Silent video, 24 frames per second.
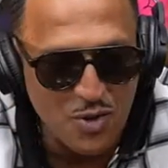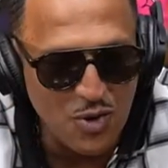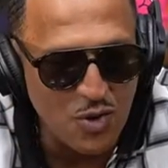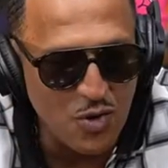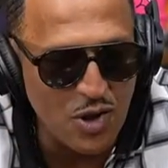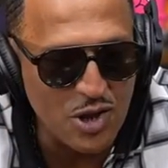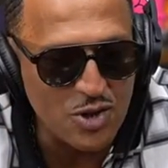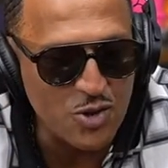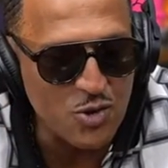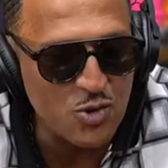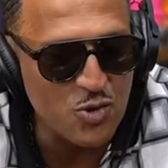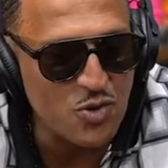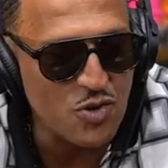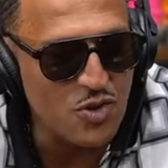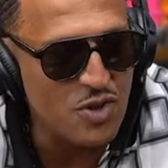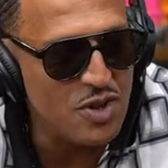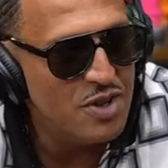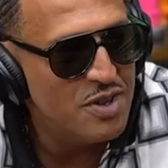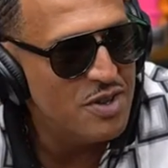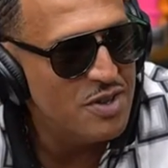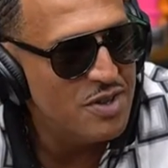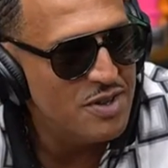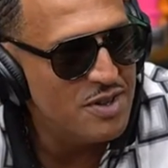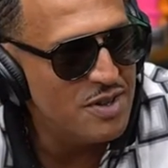Oxi, ele ficou até
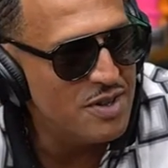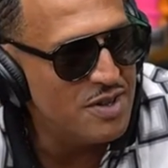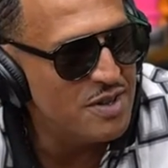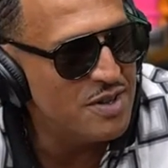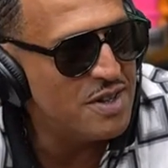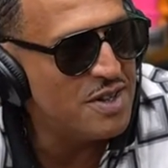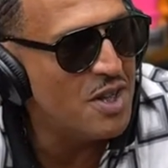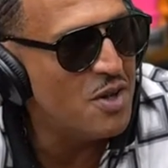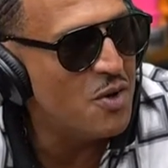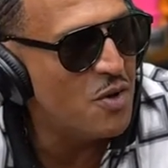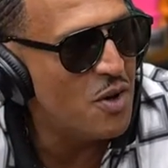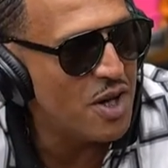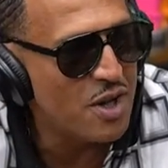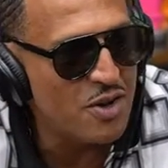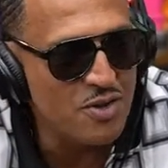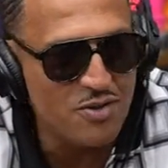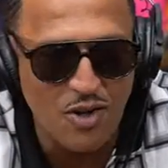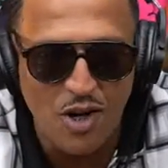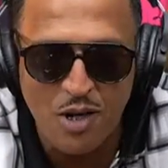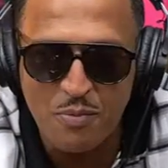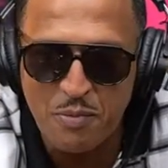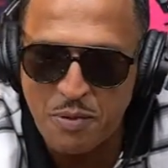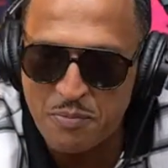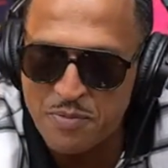triste. Não
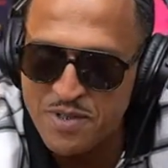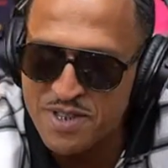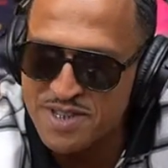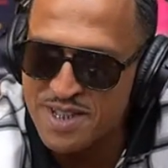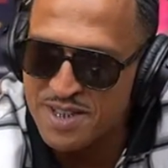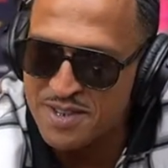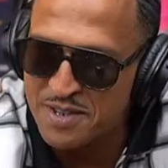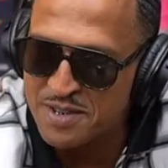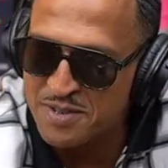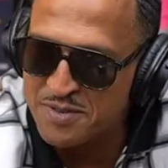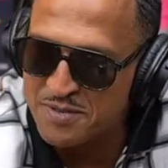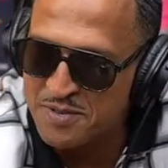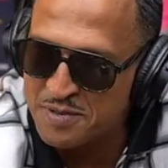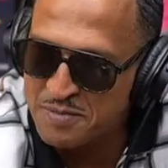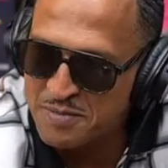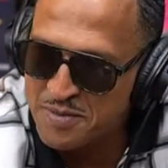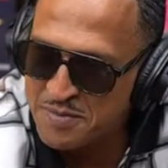é, não rouba a brisa não.